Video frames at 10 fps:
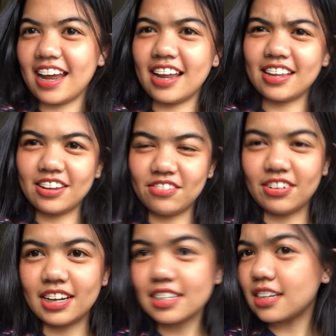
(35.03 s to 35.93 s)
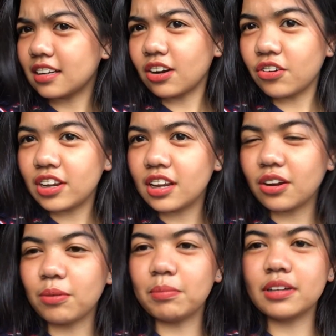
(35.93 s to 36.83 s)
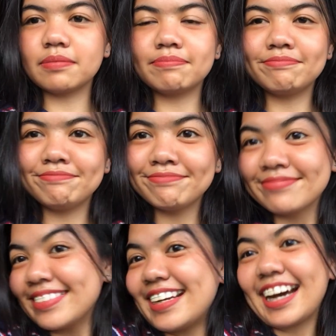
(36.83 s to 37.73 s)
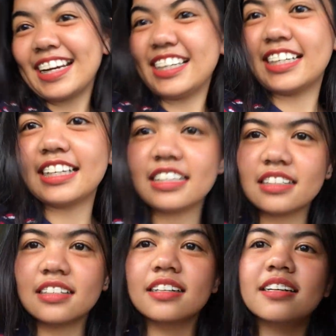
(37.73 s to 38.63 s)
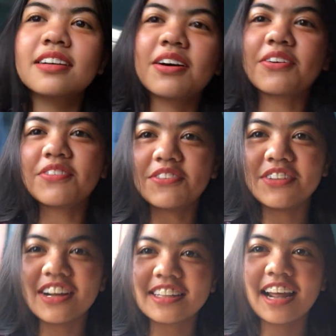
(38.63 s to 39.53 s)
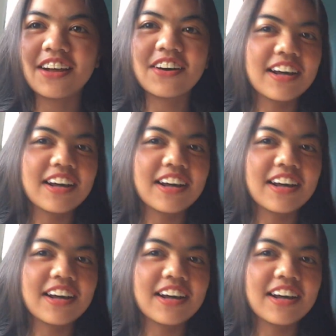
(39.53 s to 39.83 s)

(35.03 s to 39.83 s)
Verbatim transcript: Anyways, yan ang oily ko, but ayun, magbablog tayo